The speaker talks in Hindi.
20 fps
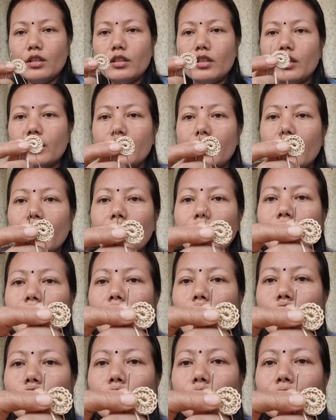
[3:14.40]
देखिए एक
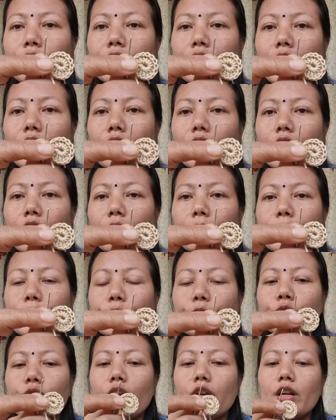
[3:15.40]
राउंड हो गया अभी
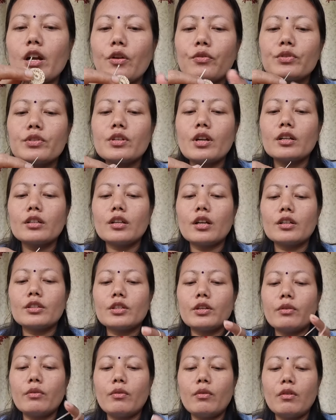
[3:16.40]
दूसरा राउंड स्टार्ट
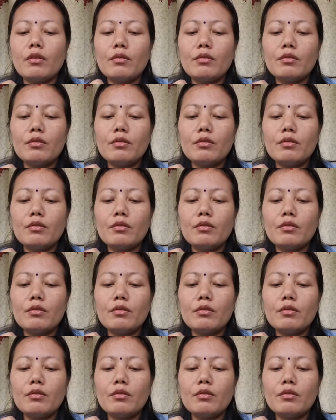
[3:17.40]
करती हूँ